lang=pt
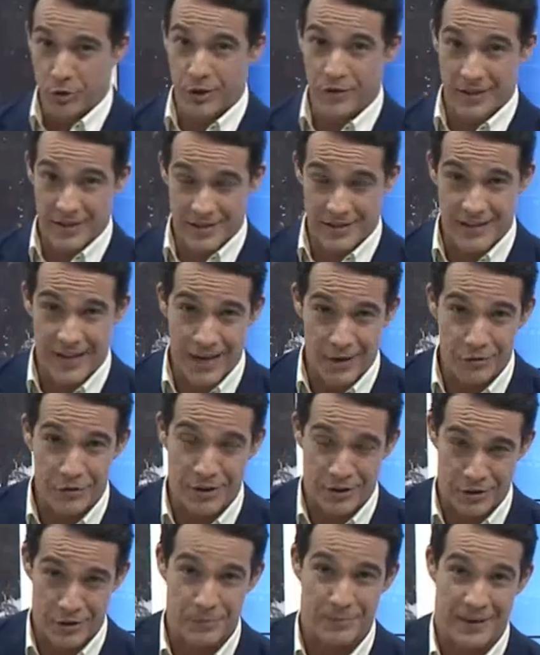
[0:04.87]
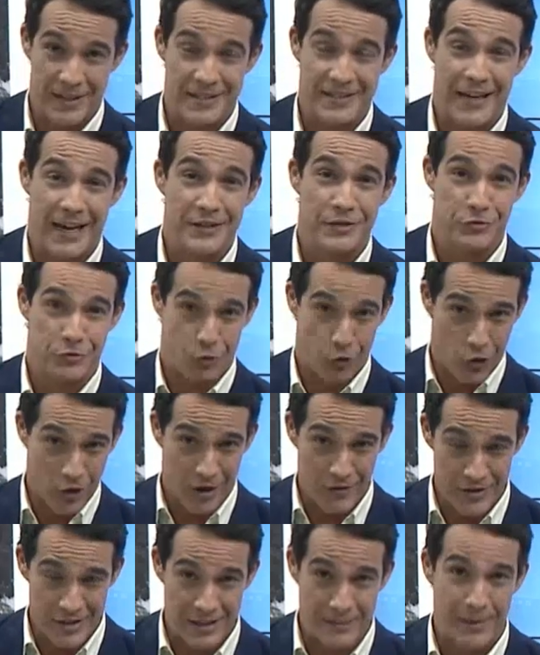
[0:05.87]
aniversário, diga-se de passagem, estou logo
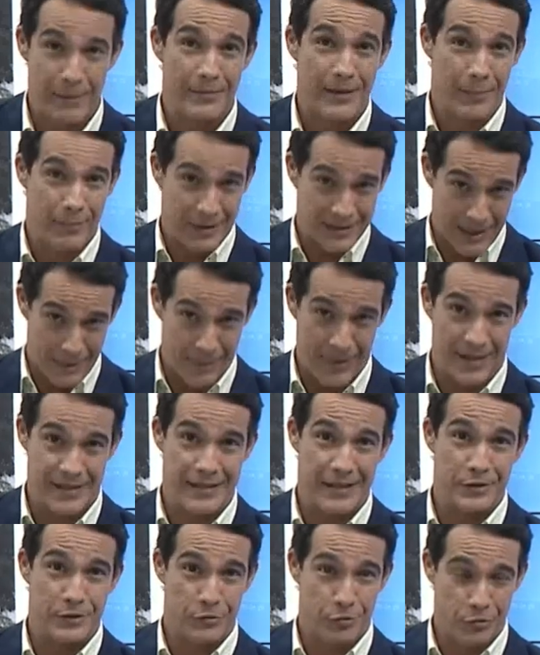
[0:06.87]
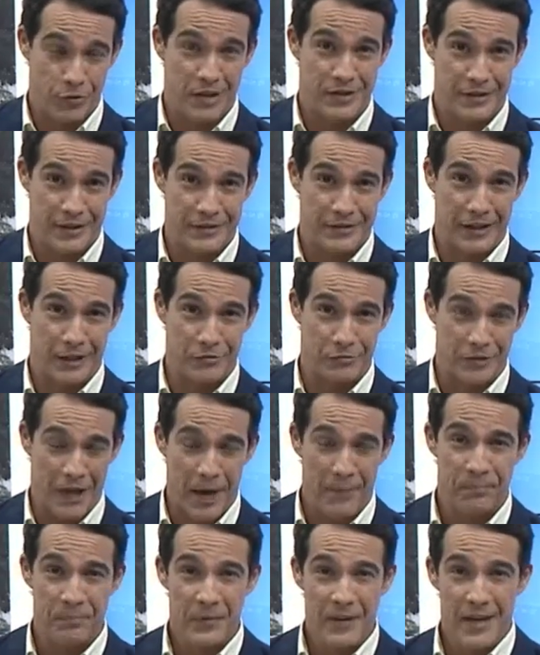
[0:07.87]
avisando para mandar presente, viu? Estou aceitando,
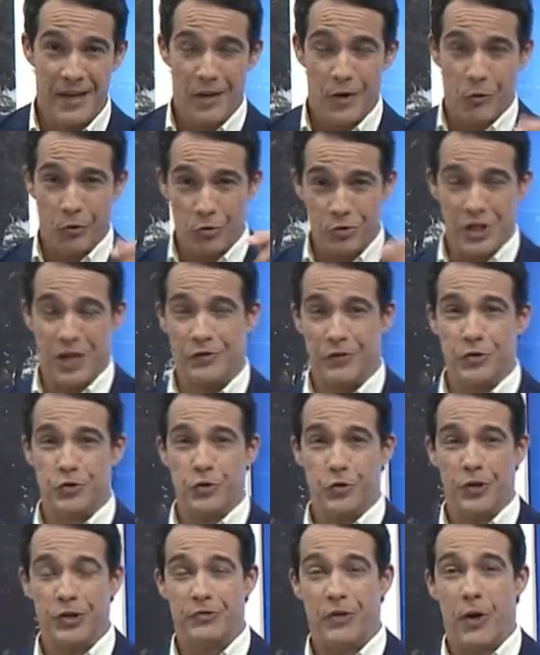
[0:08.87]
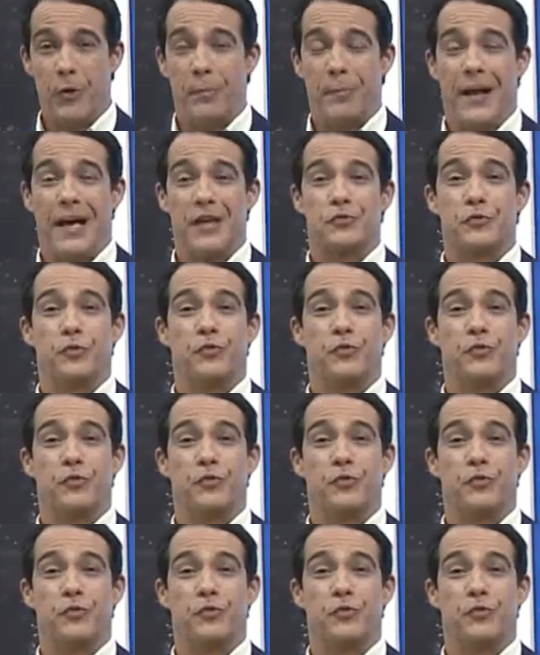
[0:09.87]
tá? O dia 28 é o prazo